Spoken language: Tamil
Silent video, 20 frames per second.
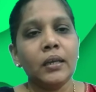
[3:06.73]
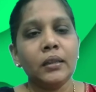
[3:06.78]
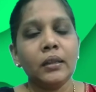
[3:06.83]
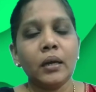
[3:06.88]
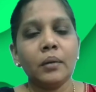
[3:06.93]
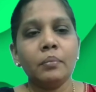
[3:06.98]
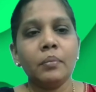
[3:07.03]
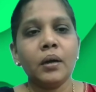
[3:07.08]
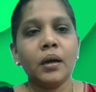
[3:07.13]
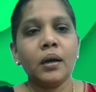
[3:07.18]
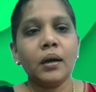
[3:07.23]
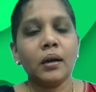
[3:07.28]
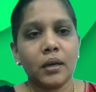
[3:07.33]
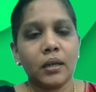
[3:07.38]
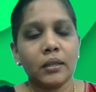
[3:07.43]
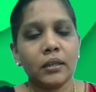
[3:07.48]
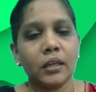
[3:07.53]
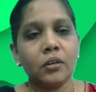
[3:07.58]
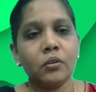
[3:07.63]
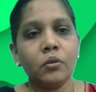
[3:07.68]
இந்த அம்மா
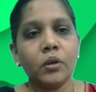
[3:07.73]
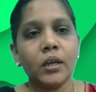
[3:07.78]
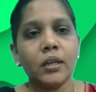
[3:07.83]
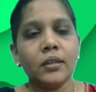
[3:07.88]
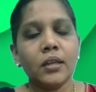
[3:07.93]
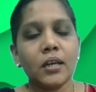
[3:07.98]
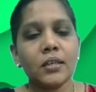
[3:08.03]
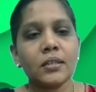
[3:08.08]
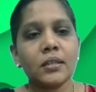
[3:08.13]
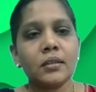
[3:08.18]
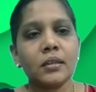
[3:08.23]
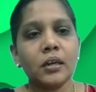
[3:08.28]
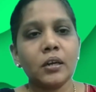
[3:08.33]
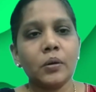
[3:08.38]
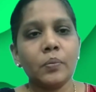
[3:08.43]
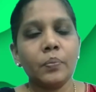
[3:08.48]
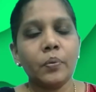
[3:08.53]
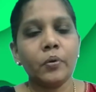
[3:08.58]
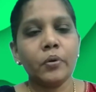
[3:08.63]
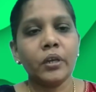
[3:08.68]
தன்னுடைய
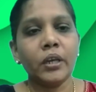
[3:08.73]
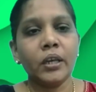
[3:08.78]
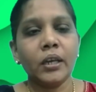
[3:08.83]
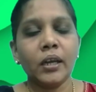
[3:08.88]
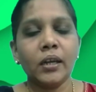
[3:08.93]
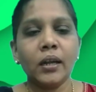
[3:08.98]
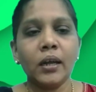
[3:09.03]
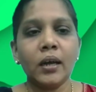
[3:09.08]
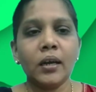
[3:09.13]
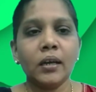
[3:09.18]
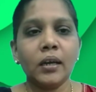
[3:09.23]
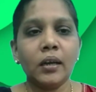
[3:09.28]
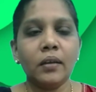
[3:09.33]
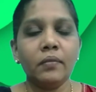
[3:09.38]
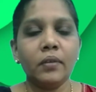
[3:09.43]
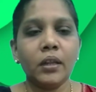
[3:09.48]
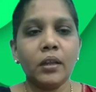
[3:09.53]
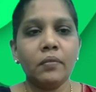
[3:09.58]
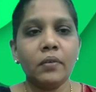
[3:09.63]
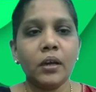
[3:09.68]
தேசத்திற்கு போய் ஏன்னா அங்கே
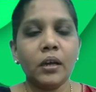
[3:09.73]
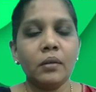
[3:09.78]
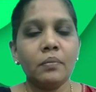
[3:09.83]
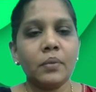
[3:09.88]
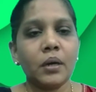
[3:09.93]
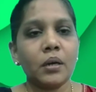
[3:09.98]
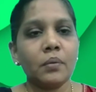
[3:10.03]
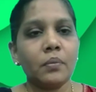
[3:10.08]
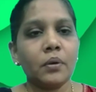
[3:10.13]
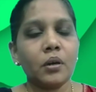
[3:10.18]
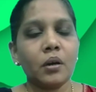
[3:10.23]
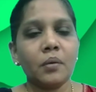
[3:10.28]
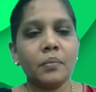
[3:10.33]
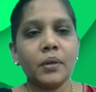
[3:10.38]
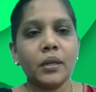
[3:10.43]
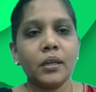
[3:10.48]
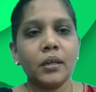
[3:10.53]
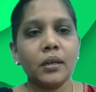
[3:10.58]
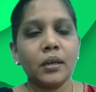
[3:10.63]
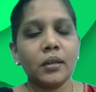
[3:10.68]
விதவைகள் மரமணம்
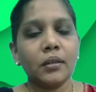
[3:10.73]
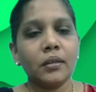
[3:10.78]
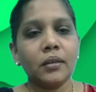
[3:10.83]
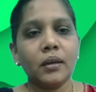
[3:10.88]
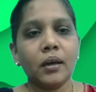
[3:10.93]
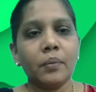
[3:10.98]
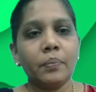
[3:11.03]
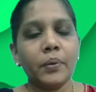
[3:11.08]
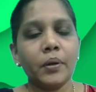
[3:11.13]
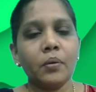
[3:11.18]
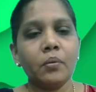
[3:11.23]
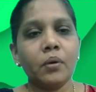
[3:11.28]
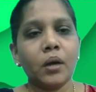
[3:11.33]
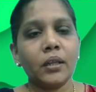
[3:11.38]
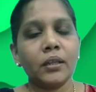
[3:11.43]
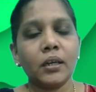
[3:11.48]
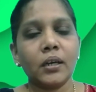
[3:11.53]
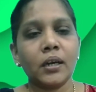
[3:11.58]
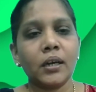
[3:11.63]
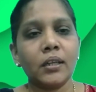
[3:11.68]
அப்படிங்கிறது அப்படி
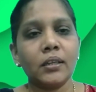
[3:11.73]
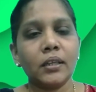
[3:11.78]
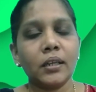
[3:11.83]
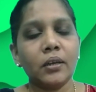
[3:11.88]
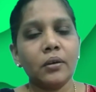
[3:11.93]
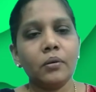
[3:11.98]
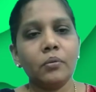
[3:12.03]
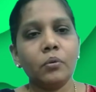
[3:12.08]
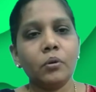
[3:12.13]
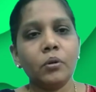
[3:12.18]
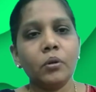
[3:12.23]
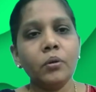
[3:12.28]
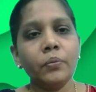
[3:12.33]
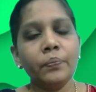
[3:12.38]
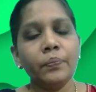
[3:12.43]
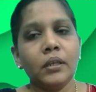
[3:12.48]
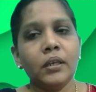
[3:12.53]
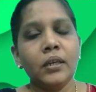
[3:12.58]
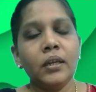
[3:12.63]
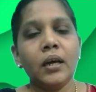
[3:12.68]
அந்த காலத்திலே ஒன்றும்
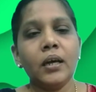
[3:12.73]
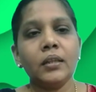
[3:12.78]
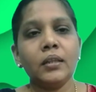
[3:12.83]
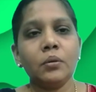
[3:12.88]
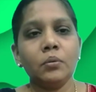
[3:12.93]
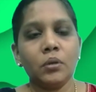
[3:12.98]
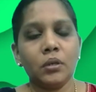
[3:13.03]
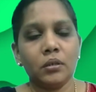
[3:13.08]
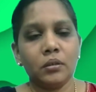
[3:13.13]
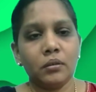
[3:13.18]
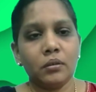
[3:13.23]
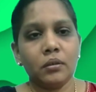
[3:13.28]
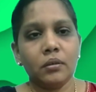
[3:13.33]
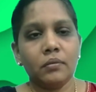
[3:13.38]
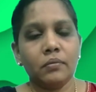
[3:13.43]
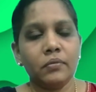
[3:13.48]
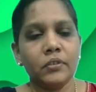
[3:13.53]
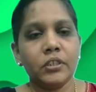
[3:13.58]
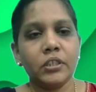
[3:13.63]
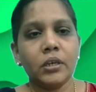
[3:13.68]
இல்லாத ஒரு
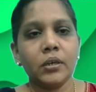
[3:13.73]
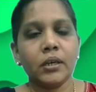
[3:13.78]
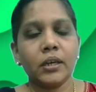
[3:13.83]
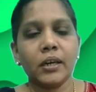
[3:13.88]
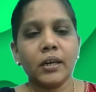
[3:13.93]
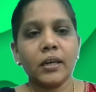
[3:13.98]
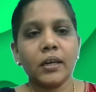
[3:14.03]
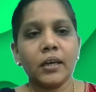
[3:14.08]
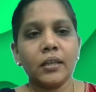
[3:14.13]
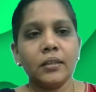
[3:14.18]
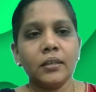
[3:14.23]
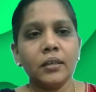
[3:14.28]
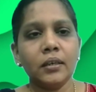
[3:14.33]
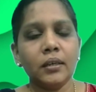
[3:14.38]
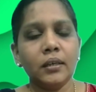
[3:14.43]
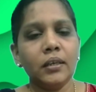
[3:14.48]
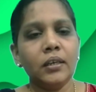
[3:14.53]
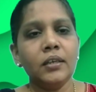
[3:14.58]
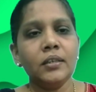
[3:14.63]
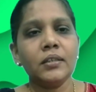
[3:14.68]
விஷயம் கிடையாது
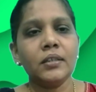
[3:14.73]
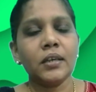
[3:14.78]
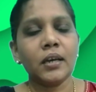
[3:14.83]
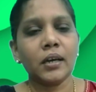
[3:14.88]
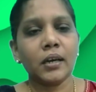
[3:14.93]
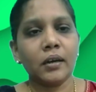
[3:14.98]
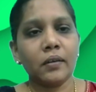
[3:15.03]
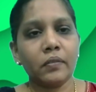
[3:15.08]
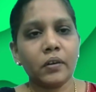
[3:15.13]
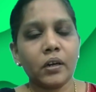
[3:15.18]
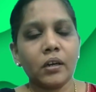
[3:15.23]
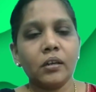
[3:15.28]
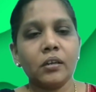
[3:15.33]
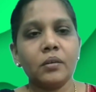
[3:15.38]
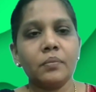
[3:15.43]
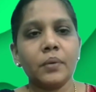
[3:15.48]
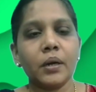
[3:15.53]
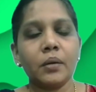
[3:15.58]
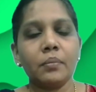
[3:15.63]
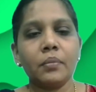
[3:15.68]
ஈஸியாக
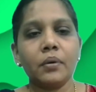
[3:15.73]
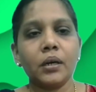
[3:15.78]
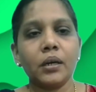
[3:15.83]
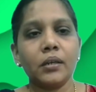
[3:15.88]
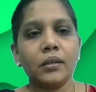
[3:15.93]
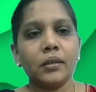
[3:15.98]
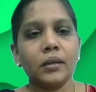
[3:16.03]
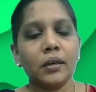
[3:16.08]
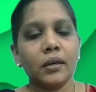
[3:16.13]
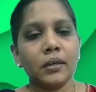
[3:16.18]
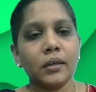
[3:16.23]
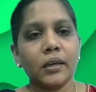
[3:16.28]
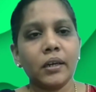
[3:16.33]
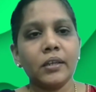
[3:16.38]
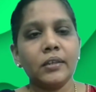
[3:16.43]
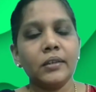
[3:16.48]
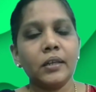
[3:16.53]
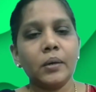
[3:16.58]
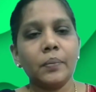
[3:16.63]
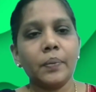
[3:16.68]
அவர்களுக்கு மணமகன்
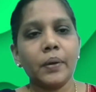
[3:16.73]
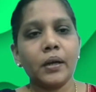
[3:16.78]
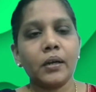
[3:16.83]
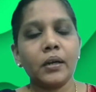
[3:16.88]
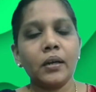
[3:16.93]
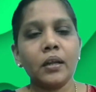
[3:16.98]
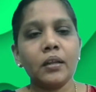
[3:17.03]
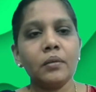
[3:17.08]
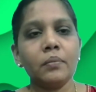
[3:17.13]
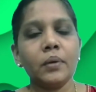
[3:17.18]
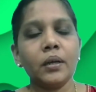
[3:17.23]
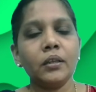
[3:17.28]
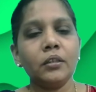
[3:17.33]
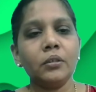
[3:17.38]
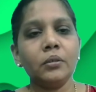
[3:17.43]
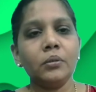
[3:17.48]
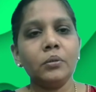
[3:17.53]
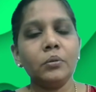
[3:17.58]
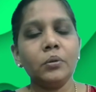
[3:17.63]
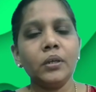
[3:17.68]
கிடைத்திருப்பார்கள் அது
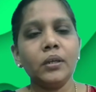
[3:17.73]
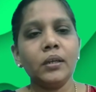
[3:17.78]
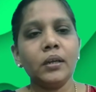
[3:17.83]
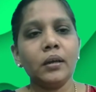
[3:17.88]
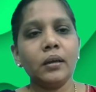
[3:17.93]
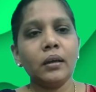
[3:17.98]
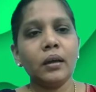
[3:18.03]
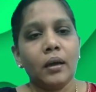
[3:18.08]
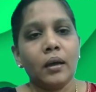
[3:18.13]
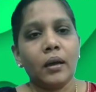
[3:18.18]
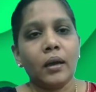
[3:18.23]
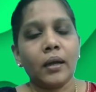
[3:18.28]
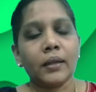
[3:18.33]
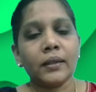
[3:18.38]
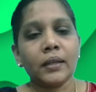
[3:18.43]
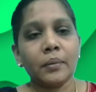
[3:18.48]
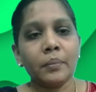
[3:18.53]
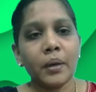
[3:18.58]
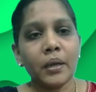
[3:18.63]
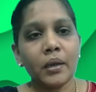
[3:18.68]
மட்டும் இல்லை
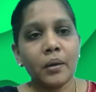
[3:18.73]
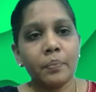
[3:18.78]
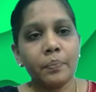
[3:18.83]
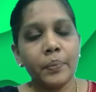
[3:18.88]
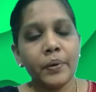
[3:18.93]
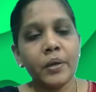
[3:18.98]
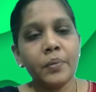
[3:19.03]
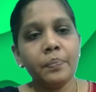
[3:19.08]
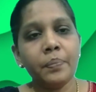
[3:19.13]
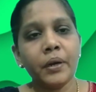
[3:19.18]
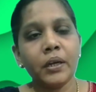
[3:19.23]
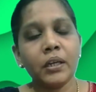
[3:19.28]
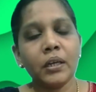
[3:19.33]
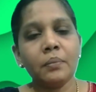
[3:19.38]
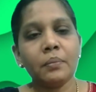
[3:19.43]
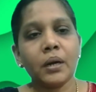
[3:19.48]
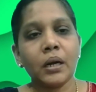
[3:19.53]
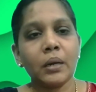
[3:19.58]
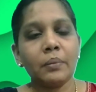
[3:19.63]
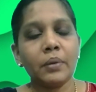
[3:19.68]
அந்த அம்மா எப்படிப்பட்ட
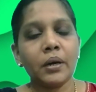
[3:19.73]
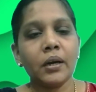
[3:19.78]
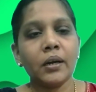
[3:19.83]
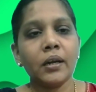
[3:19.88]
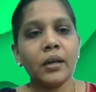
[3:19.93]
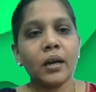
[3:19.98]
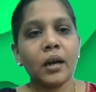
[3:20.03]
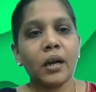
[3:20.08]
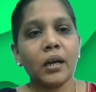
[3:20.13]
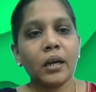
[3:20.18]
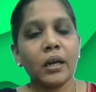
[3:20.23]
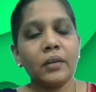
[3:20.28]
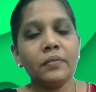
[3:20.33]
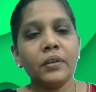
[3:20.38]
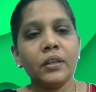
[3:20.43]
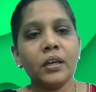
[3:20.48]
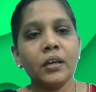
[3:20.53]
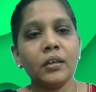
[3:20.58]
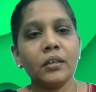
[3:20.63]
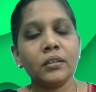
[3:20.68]
மணமகனை
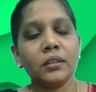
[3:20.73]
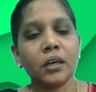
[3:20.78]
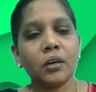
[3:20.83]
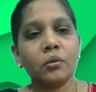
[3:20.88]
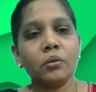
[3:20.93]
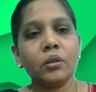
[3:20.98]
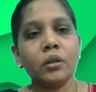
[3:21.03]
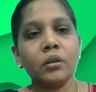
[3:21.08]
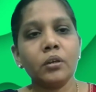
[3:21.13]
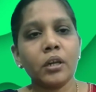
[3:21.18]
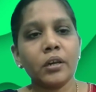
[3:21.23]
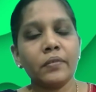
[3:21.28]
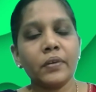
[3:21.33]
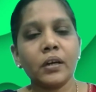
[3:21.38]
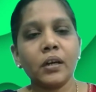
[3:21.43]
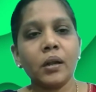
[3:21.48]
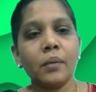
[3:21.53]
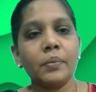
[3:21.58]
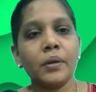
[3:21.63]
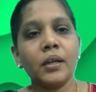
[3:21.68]
அடைவதற்கு
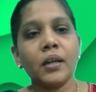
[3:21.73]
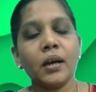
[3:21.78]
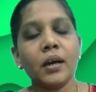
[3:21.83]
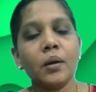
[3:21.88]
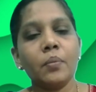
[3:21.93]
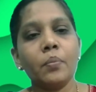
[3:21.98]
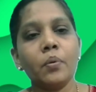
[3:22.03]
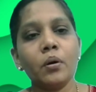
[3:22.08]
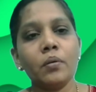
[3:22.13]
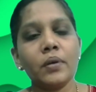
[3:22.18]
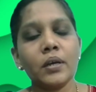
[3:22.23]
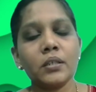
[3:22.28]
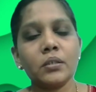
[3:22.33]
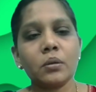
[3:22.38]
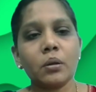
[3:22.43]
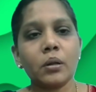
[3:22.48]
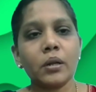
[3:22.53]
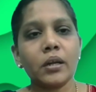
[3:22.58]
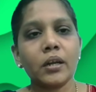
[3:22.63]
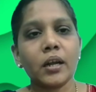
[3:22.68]
தகுதியுடையவர்கள் அப்படின்னு அங்கே போவா
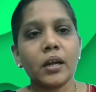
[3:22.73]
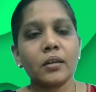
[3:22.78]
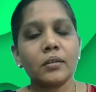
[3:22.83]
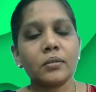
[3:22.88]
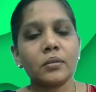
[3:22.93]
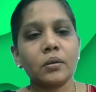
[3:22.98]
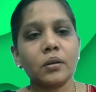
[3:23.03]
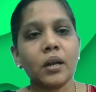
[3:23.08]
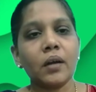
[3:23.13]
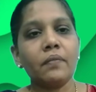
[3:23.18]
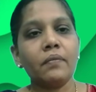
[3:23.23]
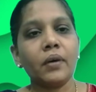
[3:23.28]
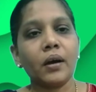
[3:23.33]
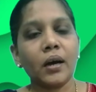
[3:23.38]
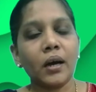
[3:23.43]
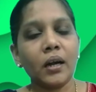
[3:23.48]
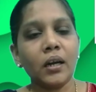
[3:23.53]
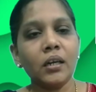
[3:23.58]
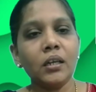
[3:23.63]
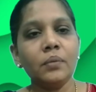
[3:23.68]
சொல்கிறார்னு சொன்னால்
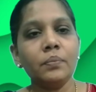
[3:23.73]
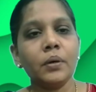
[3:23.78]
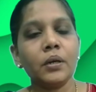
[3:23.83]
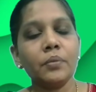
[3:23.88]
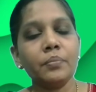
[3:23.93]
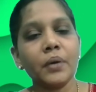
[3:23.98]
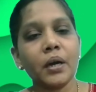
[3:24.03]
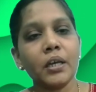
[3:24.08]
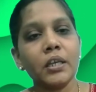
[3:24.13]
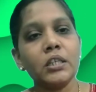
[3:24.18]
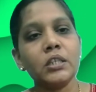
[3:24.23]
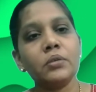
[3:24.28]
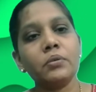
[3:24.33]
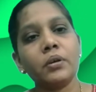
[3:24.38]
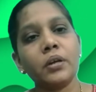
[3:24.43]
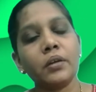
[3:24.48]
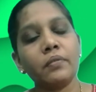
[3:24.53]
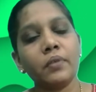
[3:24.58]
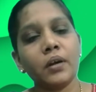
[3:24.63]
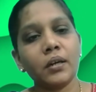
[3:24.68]
வாலிபரும்
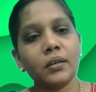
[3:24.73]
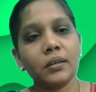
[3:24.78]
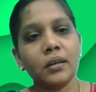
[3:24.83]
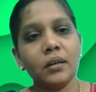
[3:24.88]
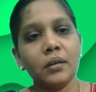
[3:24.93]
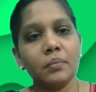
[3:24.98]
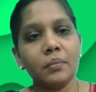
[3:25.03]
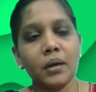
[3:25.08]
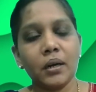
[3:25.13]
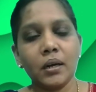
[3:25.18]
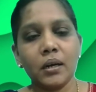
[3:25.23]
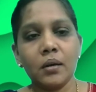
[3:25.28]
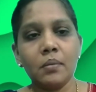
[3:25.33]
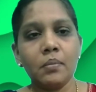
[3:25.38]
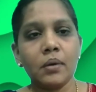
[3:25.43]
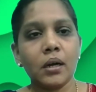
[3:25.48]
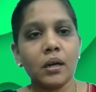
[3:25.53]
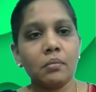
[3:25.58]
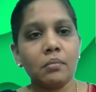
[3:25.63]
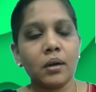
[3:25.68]
ஐஸ்வர்யவான்களுமான
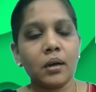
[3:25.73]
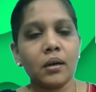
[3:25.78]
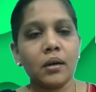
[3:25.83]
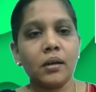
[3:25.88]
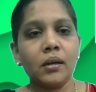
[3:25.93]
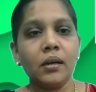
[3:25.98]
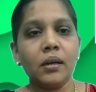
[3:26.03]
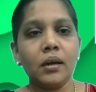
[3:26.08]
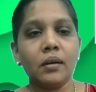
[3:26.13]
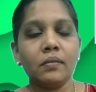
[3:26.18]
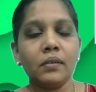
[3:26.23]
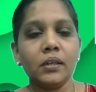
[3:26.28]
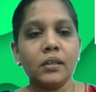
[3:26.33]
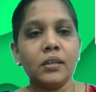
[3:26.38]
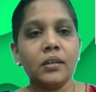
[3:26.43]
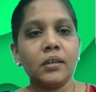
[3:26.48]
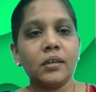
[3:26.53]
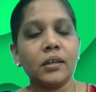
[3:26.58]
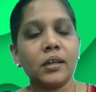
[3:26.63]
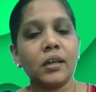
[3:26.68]
மணமகள்
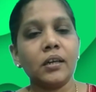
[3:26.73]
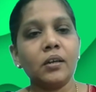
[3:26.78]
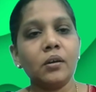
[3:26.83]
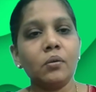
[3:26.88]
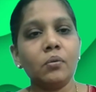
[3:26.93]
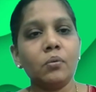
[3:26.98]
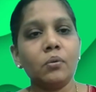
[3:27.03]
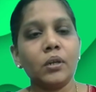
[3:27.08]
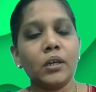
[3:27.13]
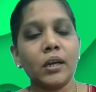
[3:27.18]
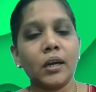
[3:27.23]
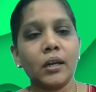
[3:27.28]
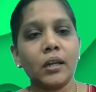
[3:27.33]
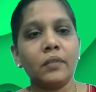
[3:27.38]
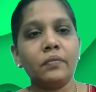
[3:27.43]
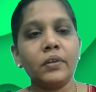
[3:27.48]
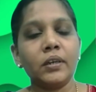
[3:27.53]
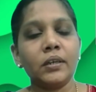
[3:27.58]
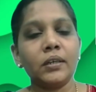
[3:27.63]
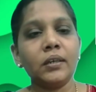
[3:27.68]
அவளுக்கு கிடைக்கக்கூடிய
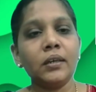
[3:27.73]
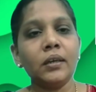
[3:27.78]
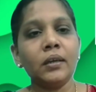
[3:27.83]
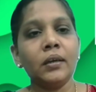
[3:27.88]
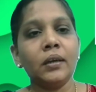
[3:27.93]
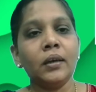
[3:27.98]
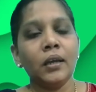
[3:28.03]
அளவிற்கு